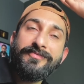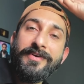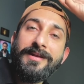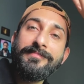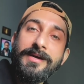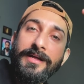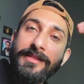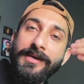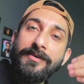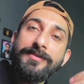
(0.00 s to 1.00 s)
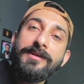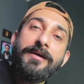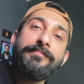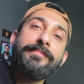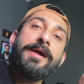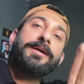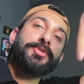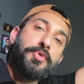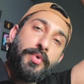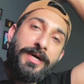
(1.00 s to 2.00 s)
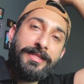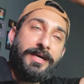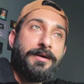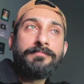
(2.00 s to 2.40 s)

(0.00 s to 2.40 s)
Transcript: प्रोफाइल बना दिया और जनाब मैं शुरू करता था